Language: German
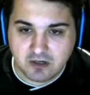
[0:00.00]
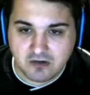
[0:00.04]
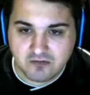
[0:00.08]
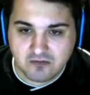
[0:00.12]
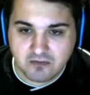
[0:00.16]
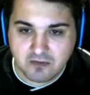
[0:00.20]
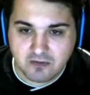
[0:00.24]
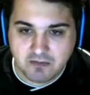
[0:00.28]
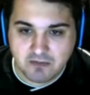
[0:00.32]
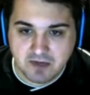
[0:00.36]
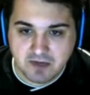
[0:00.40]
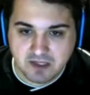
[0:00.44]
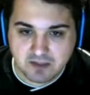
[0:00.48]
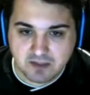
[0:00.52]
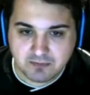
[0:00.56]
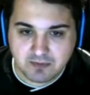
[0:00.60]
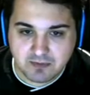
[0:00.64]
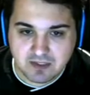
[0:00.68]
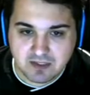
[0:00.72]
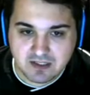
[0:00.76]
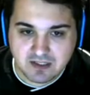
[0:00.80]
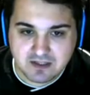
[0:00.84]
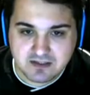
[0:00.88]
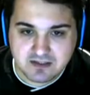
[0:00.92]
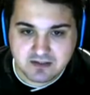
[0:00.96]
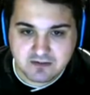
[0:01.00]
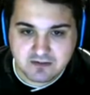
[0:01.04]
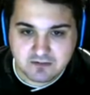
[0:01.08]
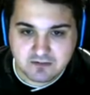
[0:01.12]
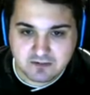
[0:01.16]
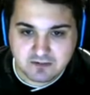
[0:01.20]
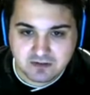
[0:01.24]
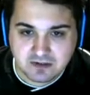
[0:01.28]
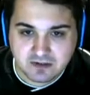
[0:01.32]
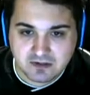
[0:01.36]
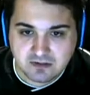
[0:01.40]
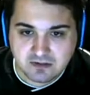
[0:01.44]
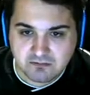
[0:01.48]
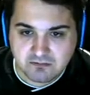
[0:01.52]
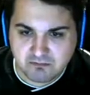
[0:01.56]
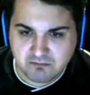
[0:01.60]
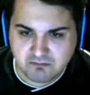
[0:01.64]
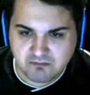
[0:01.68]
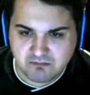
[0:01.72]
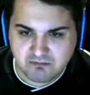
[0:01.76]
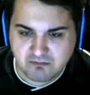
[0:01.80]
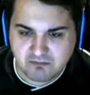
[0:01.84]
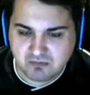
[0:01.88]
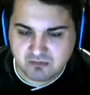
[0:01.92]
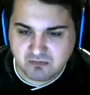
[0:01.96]
Marketplace.
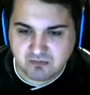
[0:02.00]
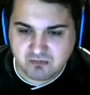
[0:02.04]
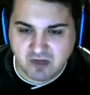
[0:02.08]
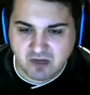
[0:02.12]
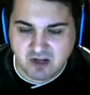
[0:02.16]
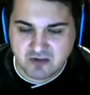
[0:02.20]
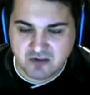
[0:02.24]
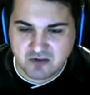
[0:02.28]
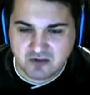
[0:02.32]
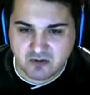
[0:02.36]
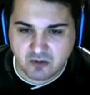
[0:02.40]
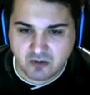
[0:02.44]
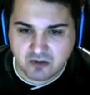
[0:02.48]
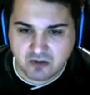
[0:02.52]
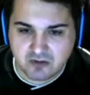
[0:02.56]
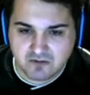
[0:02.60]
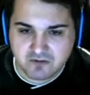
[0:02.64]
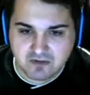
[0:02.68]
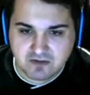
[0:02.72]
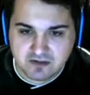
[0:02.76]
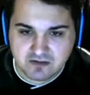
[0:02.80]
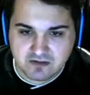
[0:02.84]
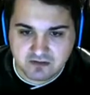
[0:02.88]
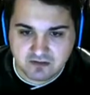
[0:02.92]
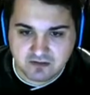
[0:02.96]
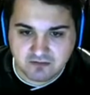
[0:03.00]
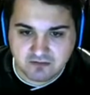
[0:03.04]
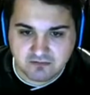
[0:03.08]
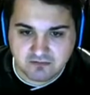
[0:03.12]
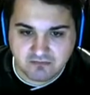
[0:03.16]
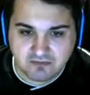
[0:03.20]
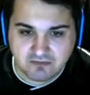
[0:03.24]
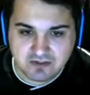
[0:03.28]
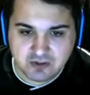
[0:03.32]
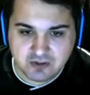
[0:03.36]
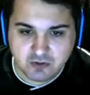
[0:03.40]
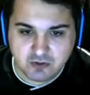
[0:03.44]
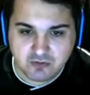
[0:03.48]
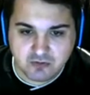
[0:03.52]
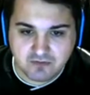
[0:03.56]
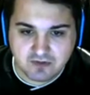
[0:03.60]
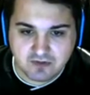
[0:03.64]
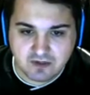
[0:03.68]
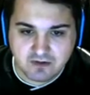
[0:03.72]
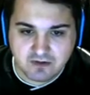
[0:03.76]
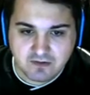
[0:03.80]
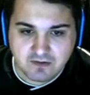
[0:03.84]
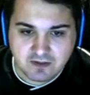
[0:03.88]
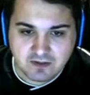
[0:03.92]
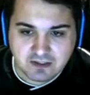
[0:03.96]
Gar nicht so teuer gewesen, was schön war.
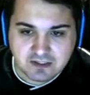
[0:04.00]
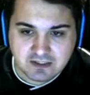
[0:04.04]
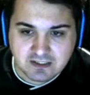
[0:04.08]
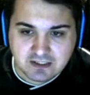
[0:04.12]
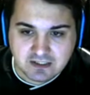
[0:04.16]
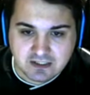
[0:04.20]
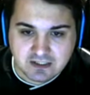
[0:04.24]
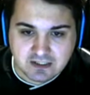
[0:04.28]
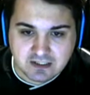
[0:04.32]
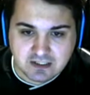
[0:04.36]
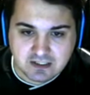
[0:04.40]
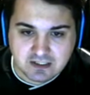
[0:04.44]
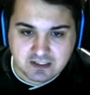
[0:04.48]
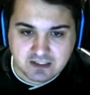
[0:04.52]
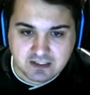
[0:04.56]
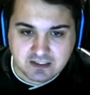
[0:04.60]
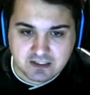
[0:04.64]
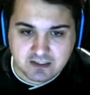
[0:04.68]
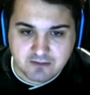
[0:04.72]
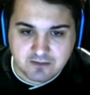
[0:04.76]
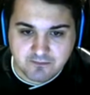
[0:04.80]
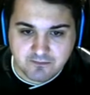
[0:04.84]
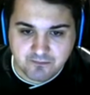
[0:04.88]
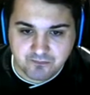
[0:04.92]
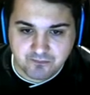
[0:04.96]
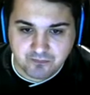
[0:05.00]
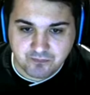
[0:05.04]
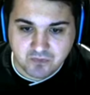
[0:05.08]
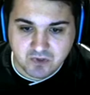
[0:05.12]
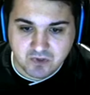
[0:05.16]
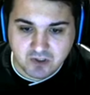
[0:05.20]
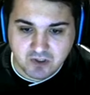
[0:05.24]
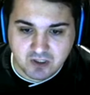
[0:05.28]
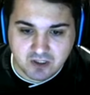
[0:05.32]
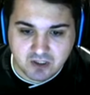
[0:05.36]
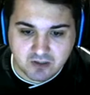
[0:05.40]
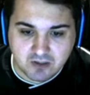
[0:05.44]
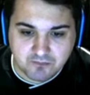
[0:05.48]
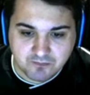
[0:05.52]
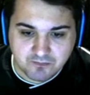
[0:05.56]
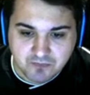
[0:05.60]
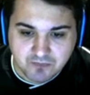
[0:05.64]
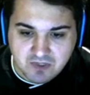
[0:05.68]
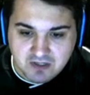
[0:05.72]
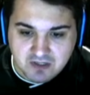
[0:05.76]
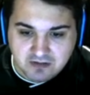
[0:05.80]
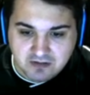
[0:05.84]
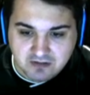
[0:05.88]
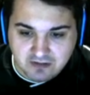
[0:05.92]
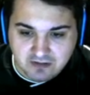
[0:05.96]
Ähm, ja.
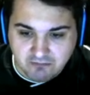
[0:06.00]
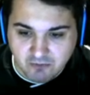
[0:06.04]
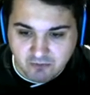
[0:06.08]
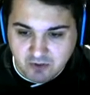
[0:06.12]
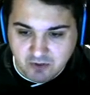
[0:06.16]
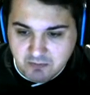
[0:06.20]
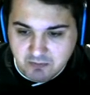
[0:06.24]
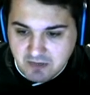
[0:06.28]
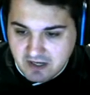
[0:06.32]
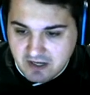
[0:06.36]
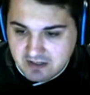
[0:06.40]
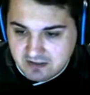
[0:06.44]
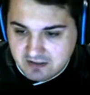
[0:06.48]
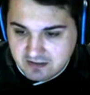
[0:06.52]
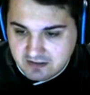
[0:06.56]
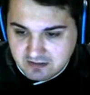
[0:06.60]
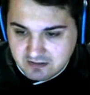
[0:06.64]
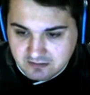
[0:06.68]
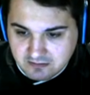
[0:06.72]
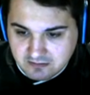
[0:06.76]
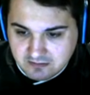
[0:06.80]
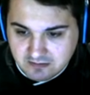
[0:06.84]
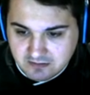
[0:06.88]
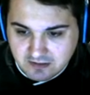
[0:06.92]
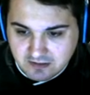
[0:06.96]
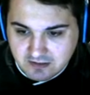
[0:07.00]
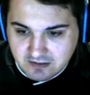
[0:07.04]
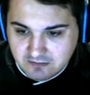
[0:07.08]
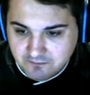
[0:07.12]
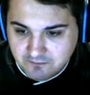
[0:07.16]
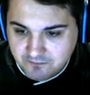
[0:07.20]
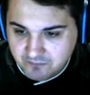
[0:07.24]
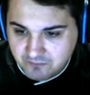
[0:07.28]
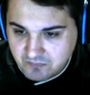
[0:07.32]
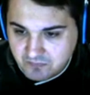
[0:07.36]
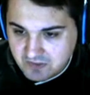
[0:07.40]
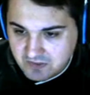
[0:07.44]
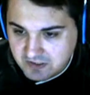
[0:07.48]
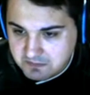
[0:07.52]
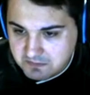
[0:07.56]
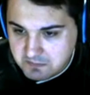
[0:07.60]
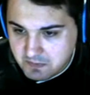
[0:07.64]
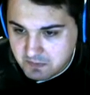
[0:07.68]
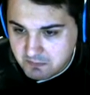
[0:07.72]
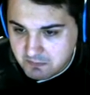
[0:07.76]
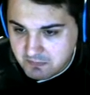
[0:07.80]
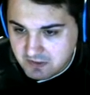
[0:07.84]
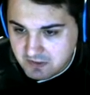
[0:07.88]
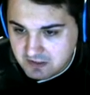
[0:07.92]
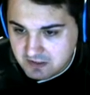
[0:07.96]
Da würde ich mal eingehen, ja. Da gibt man
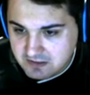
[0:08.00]
mal hier